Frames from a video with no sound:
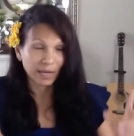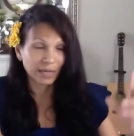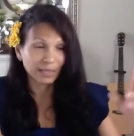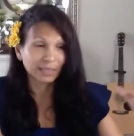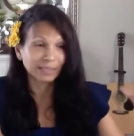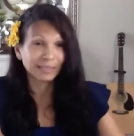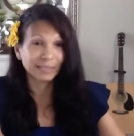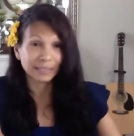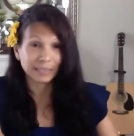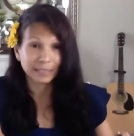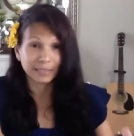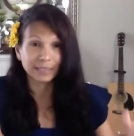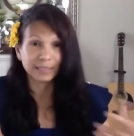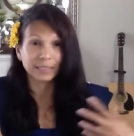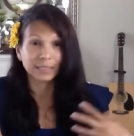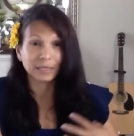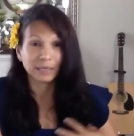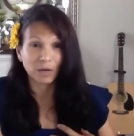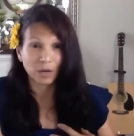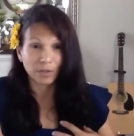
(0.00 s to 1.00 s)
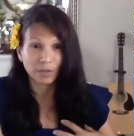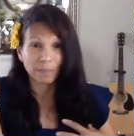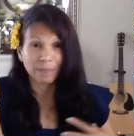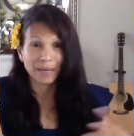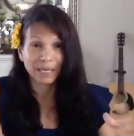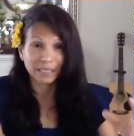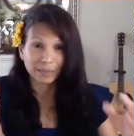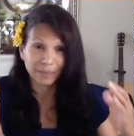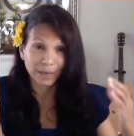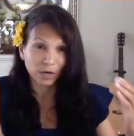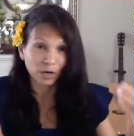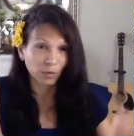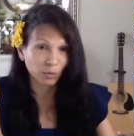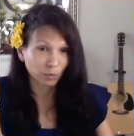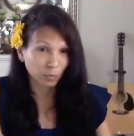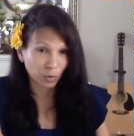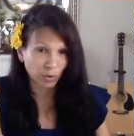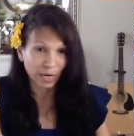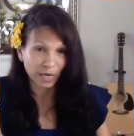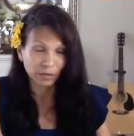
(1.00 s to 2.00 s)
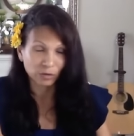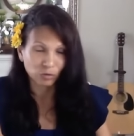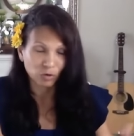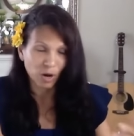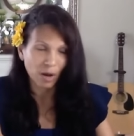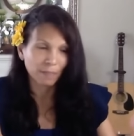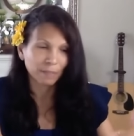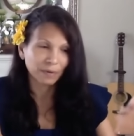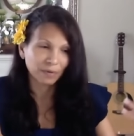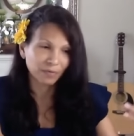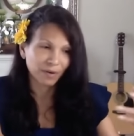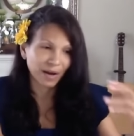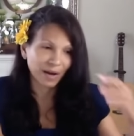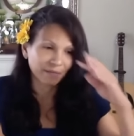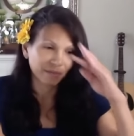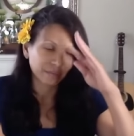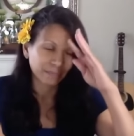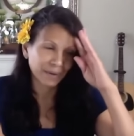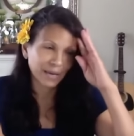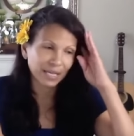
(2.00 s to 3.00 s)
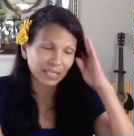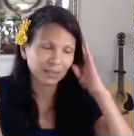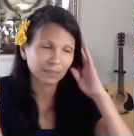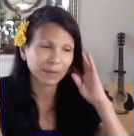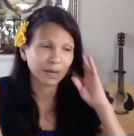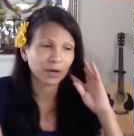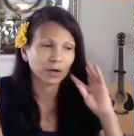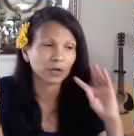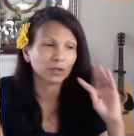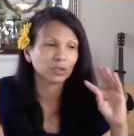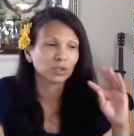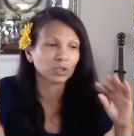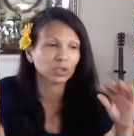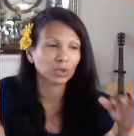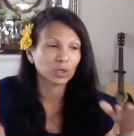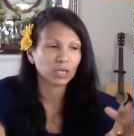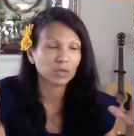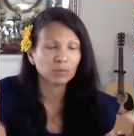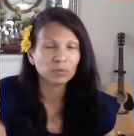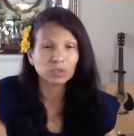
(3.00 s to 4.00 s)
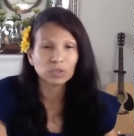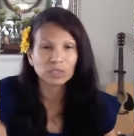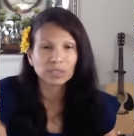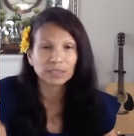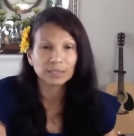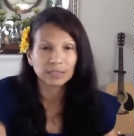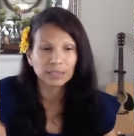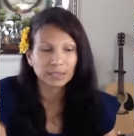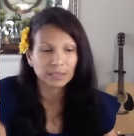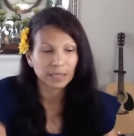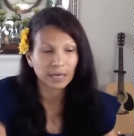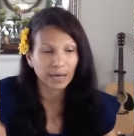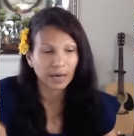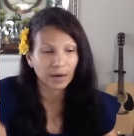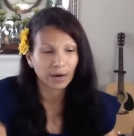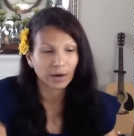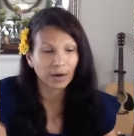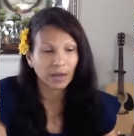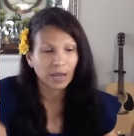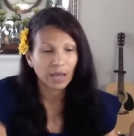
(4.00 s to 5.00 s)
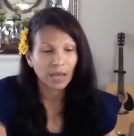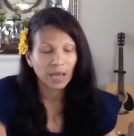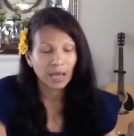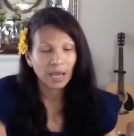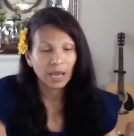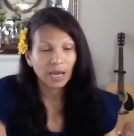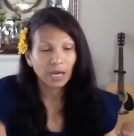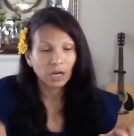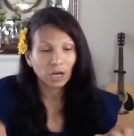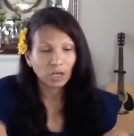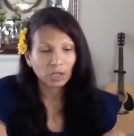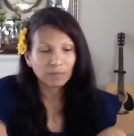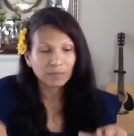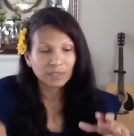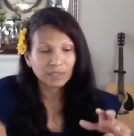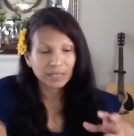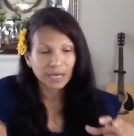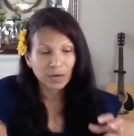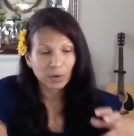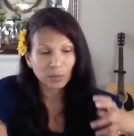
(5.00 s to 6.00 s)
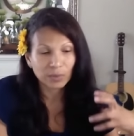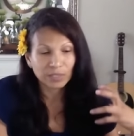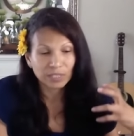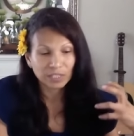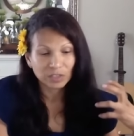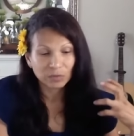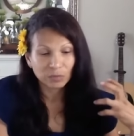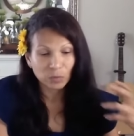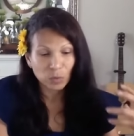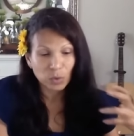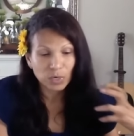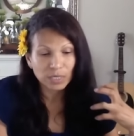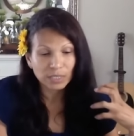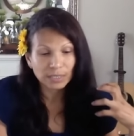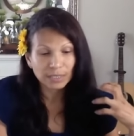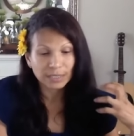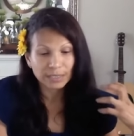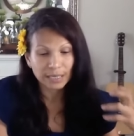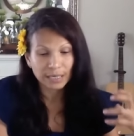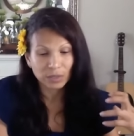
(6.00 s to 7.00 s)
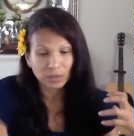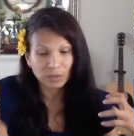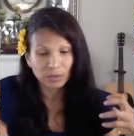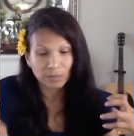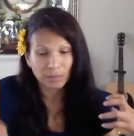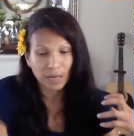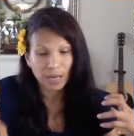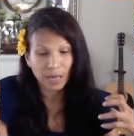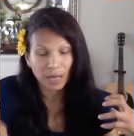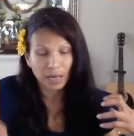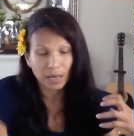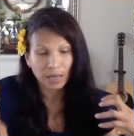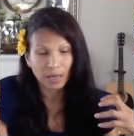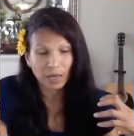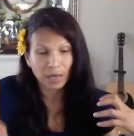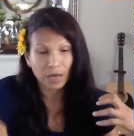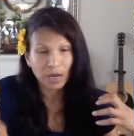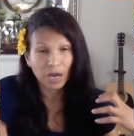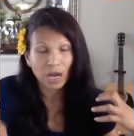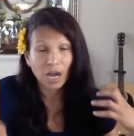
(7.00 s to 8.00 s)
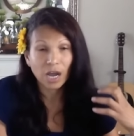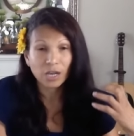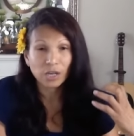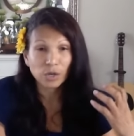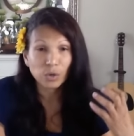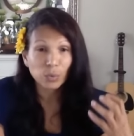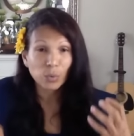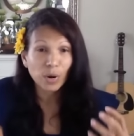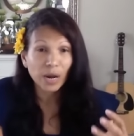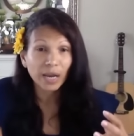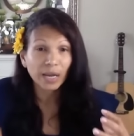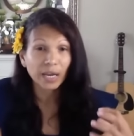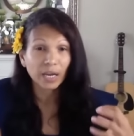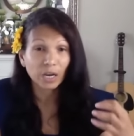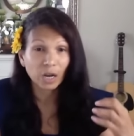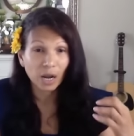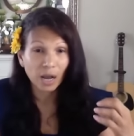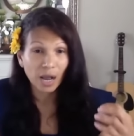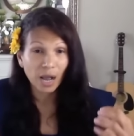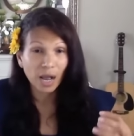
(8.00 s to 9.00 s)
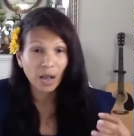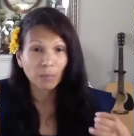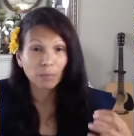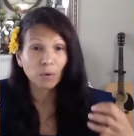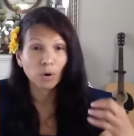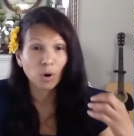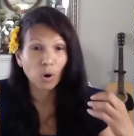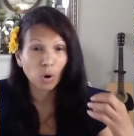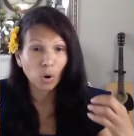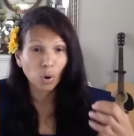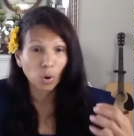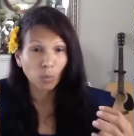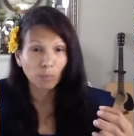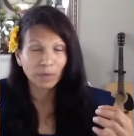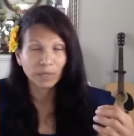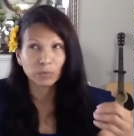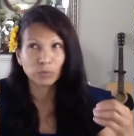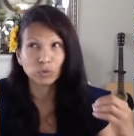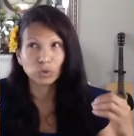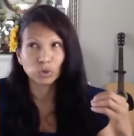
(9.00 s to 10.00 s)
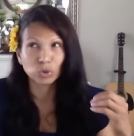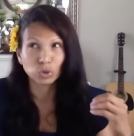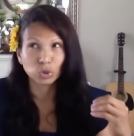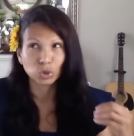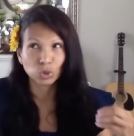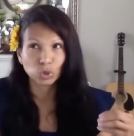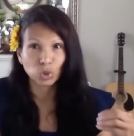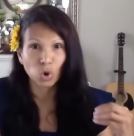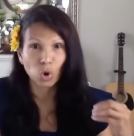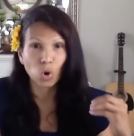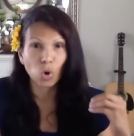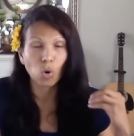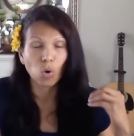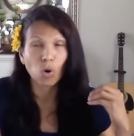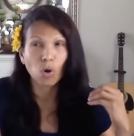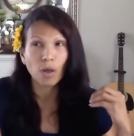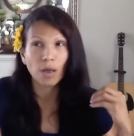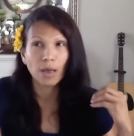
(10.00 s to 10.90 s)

A dzięki rozrusznikowi serca nie mogło też spaść, więc po prostu tam siedział, gdy nagle ten głos zapytał mnie, czy jesteś gotowa, aby wrócić do domu?